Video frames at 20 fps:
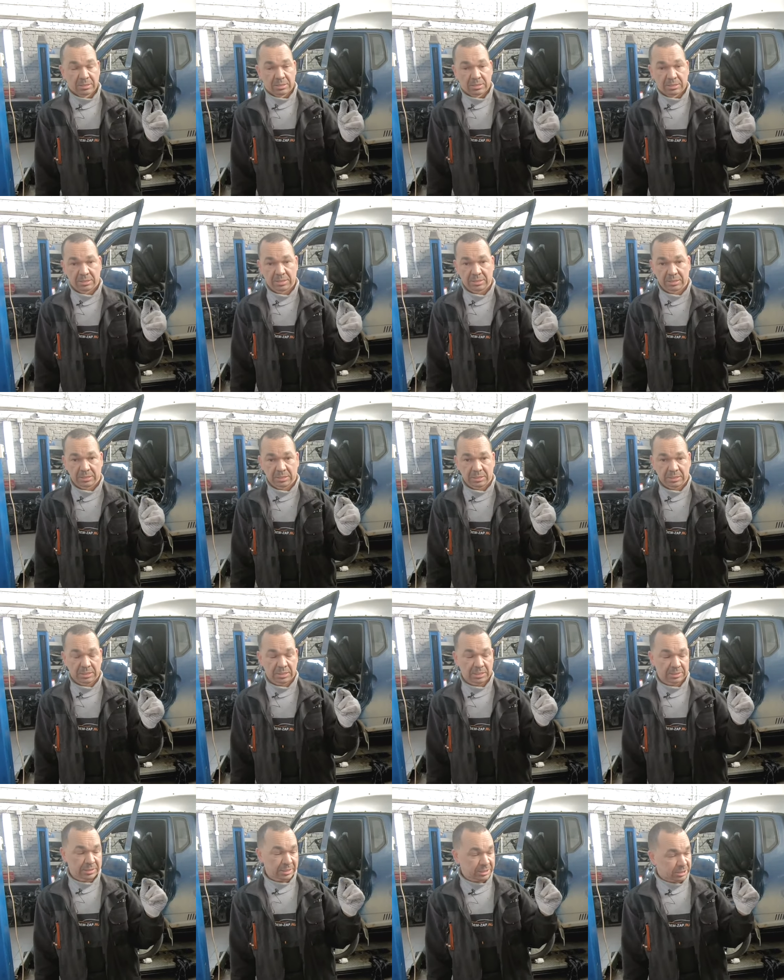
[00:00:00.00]

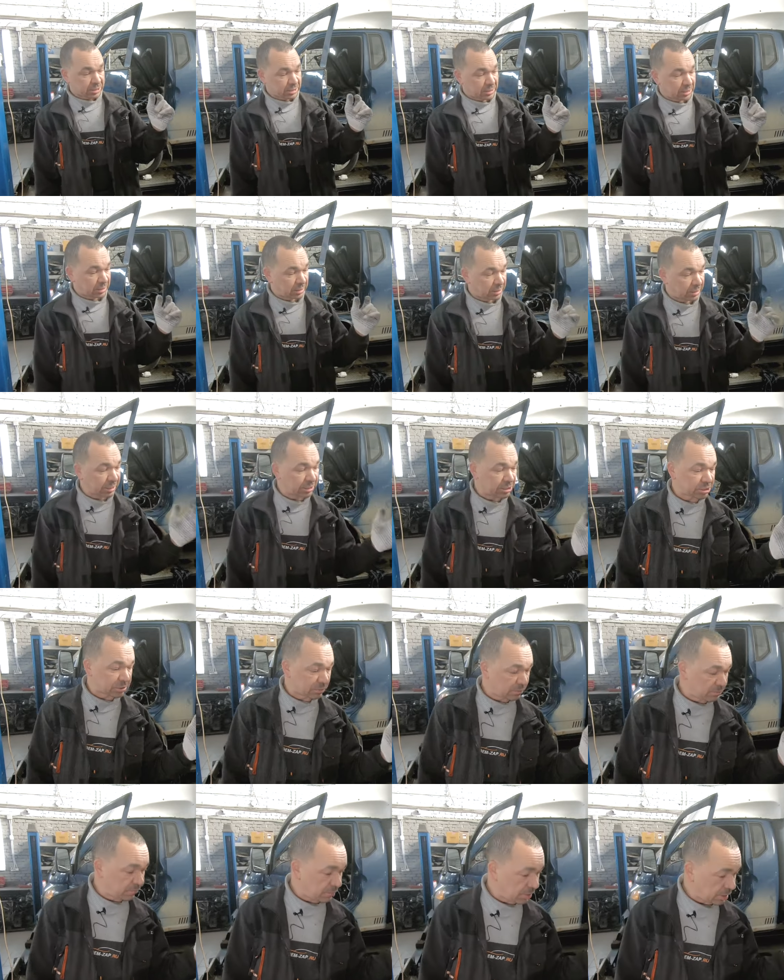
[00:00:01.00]
А, датчик
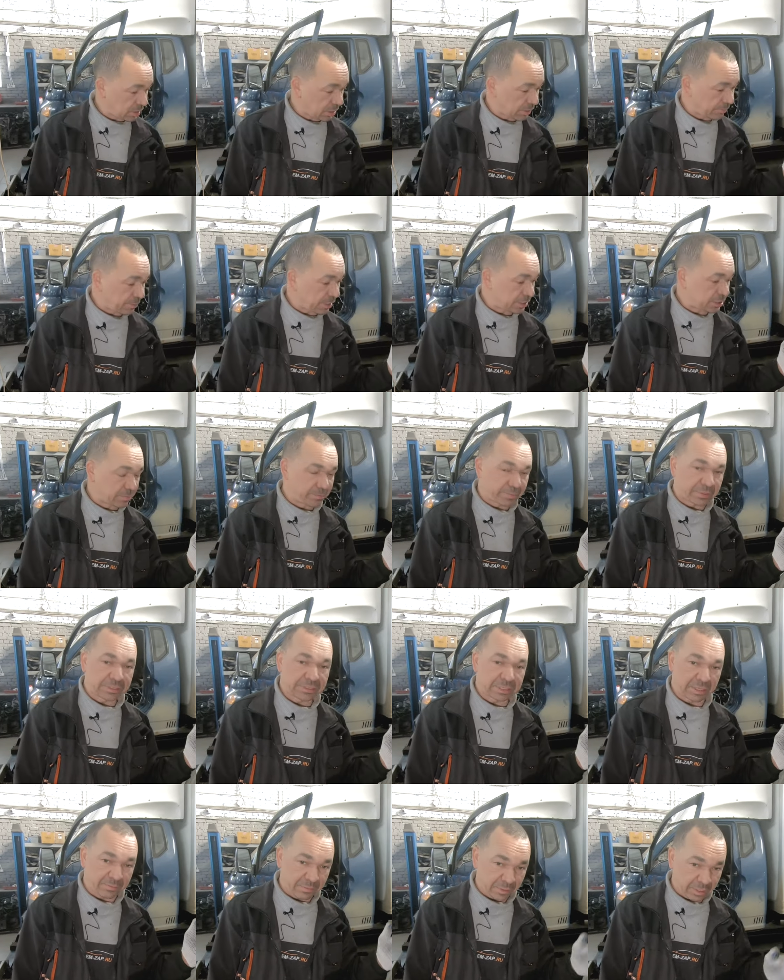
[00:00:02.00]
коленчатого вала, опять же, при
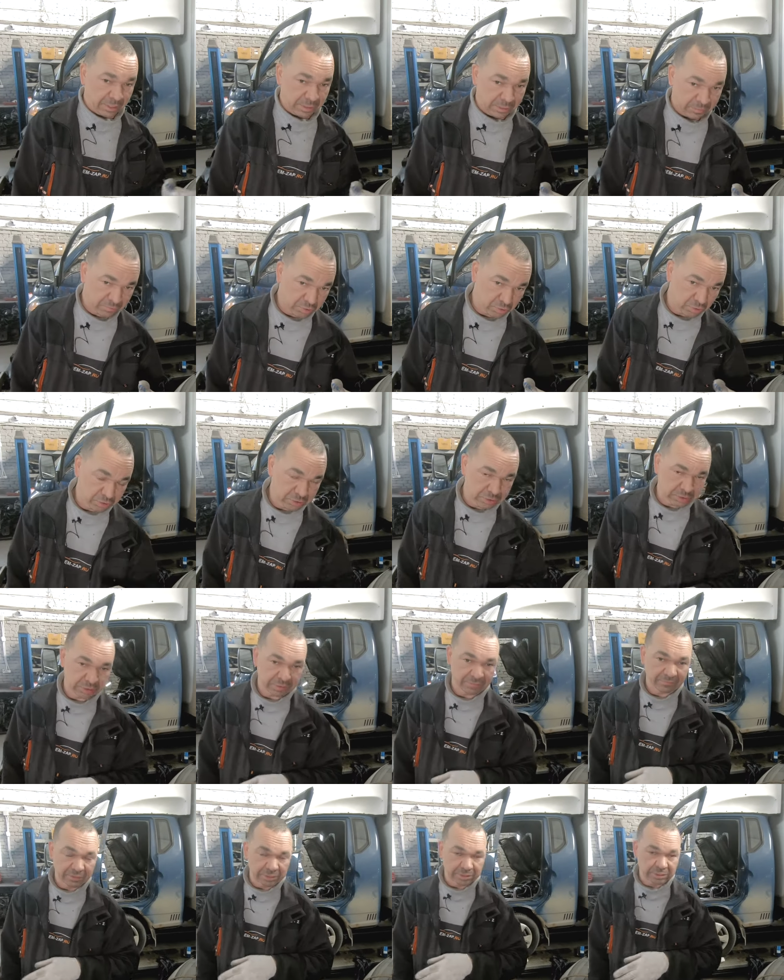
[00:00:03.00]
замене все
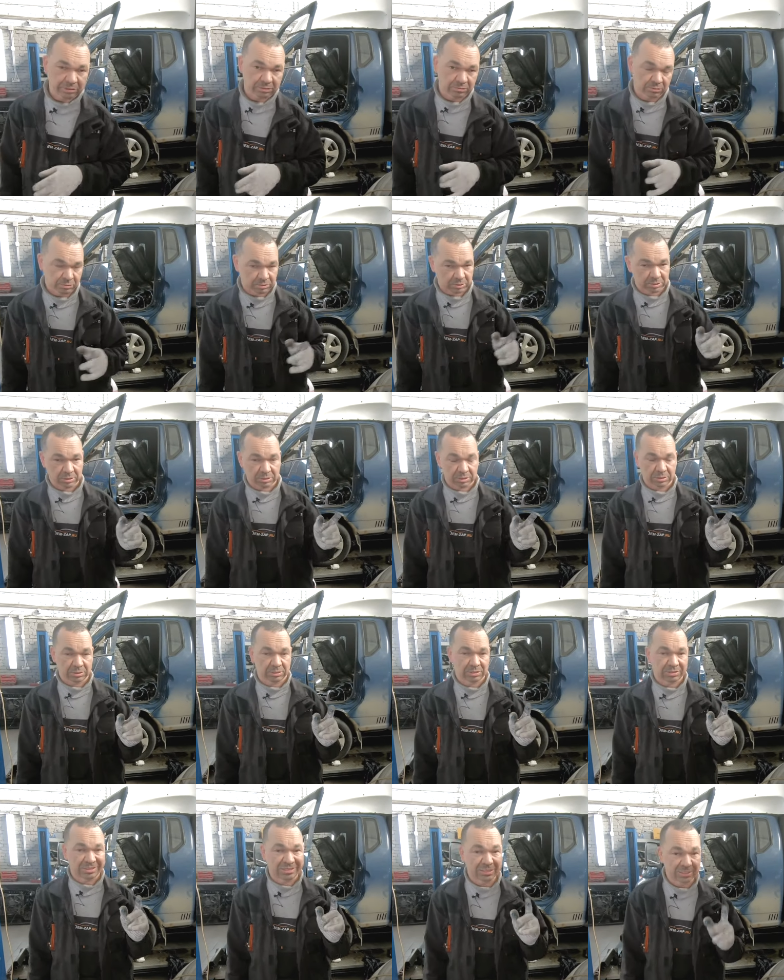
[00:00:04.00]
зависит от
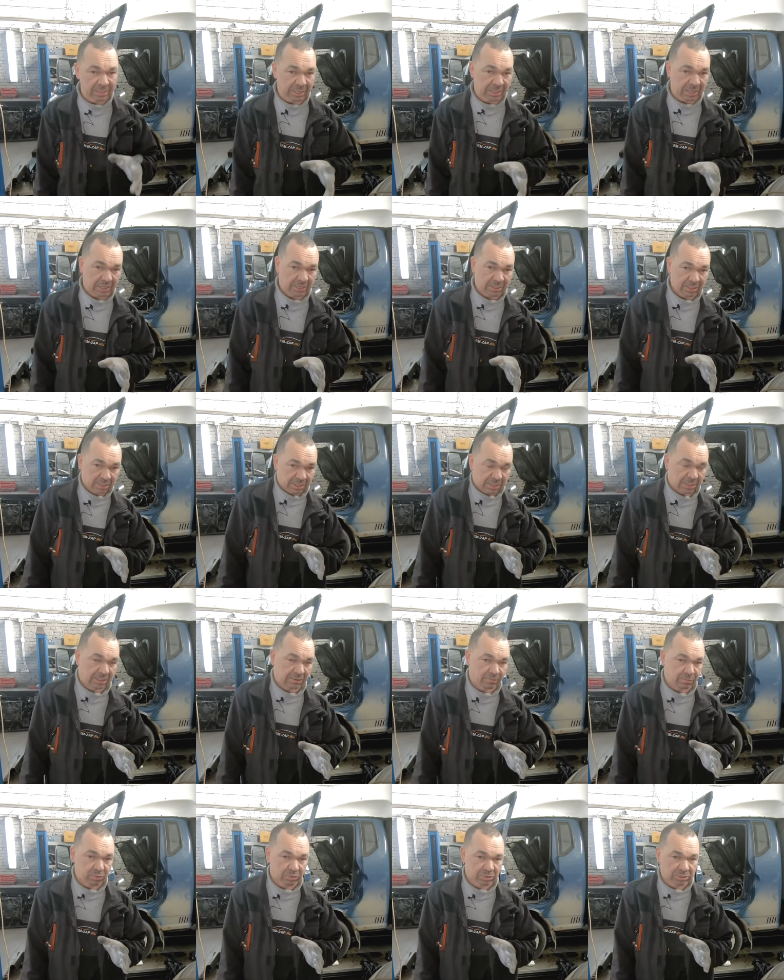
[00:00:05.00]
э, цена э,
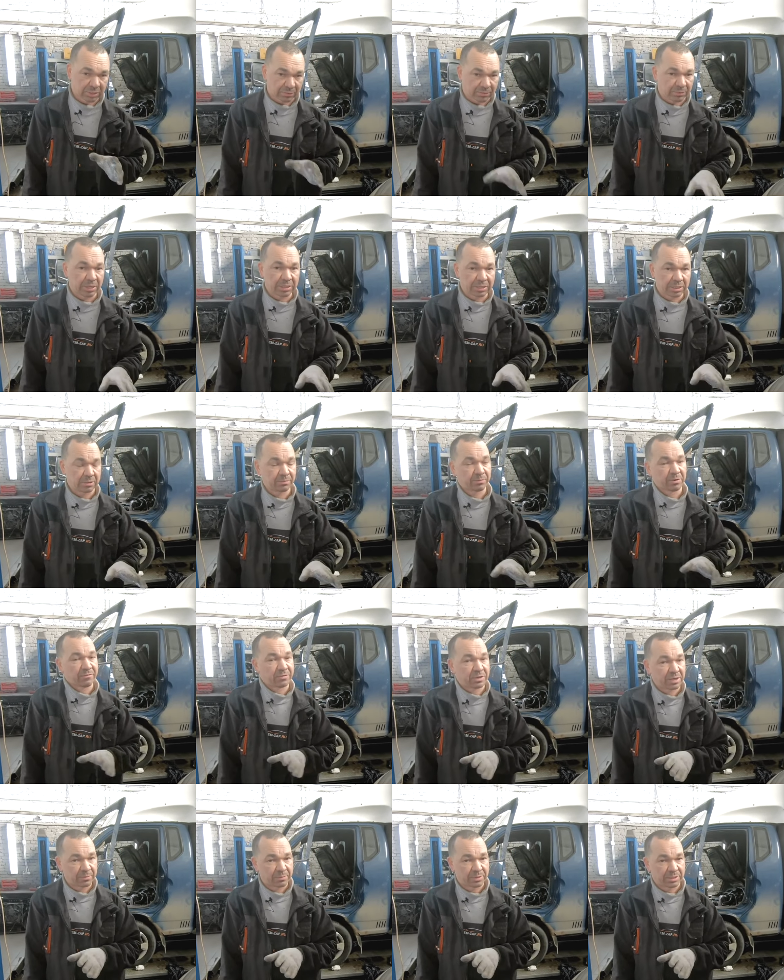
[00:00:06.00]
по замене и по
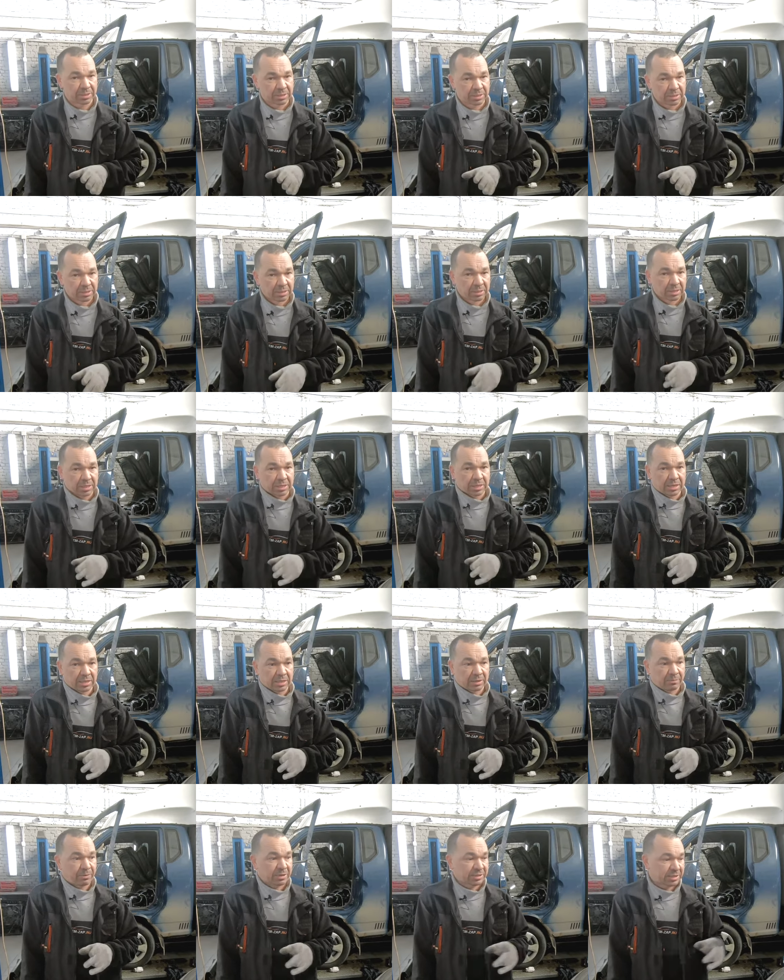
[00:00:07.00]
времени.
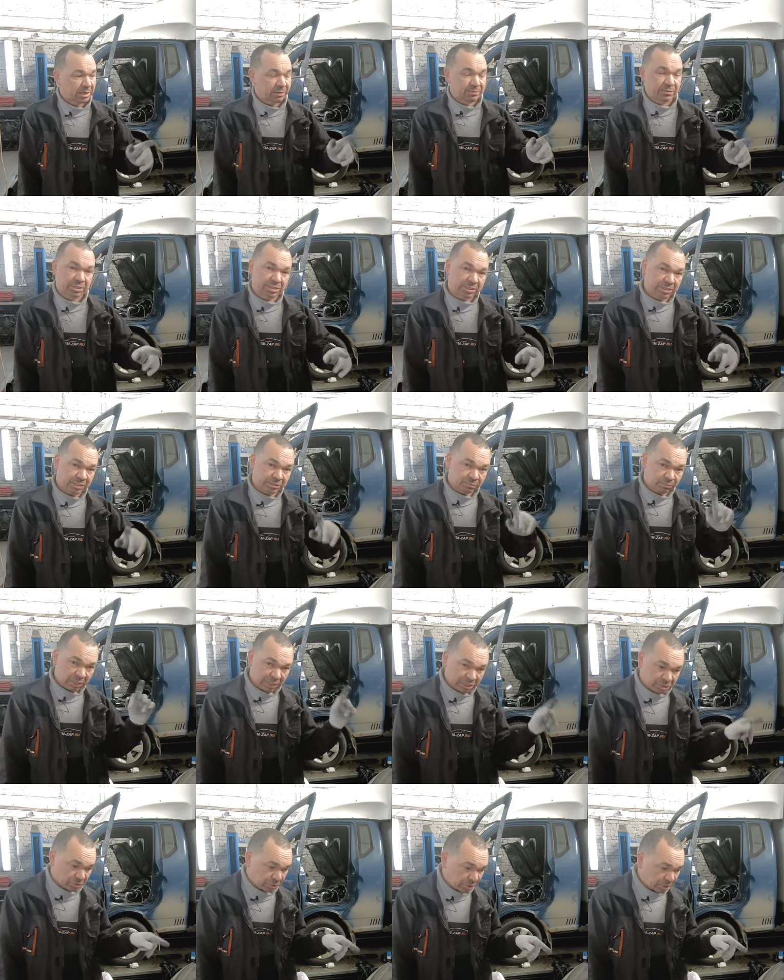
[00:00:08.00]
Э, подрамник есть
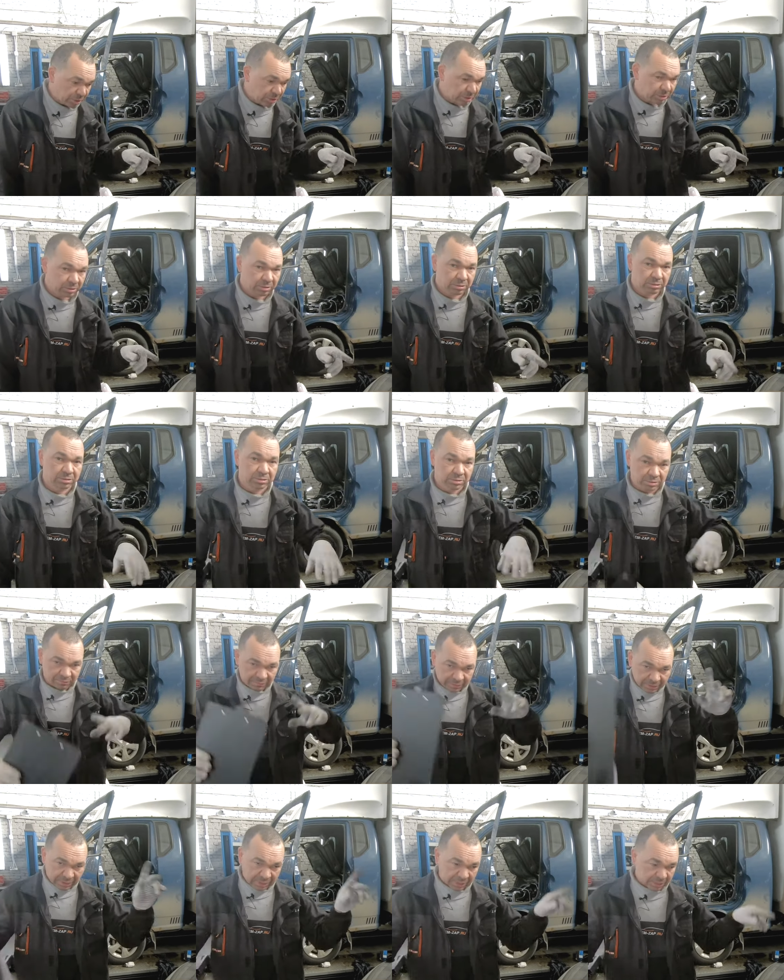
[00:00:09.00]
большой,
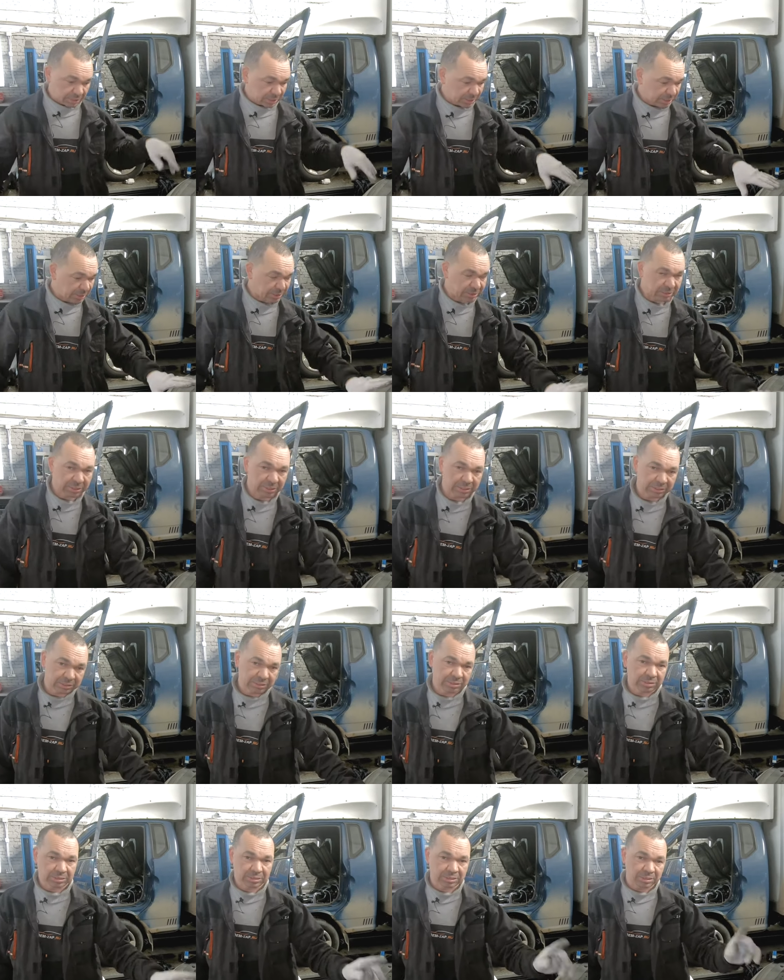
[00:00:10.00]
квадратный, как здесь,
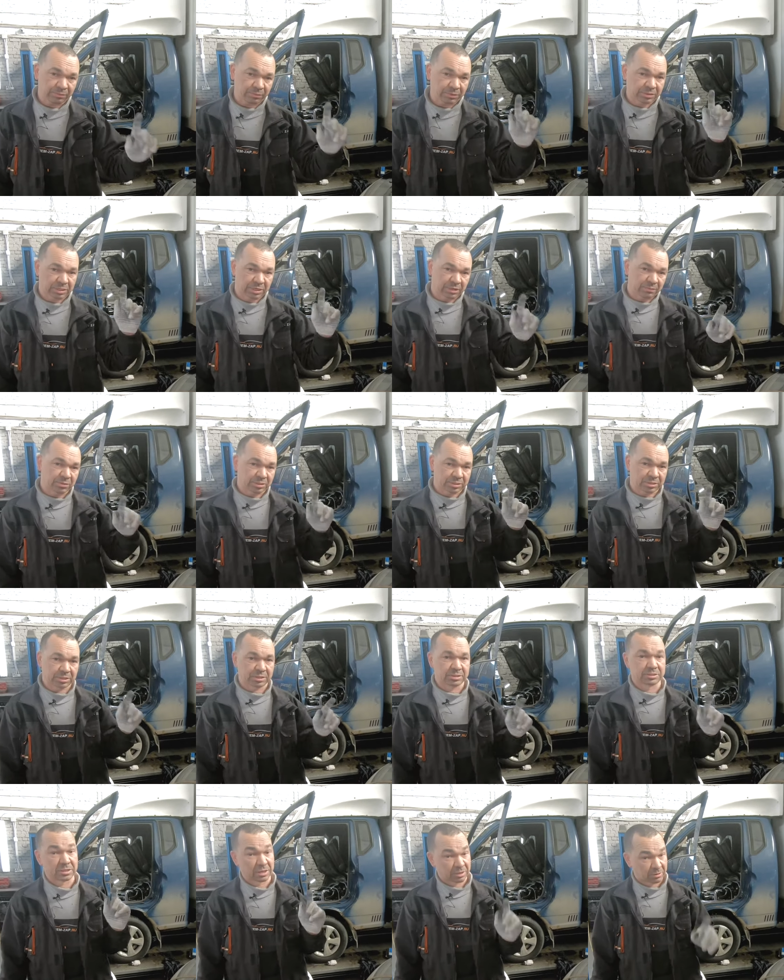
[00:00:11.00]
и подрамник
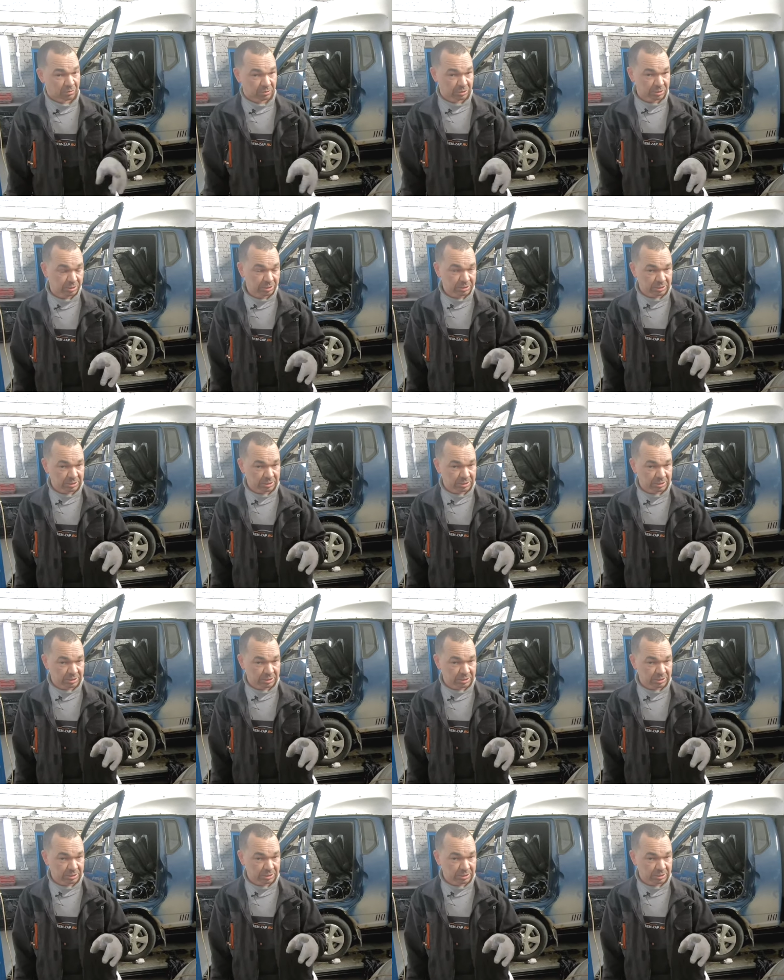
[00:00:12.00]
есть короткий.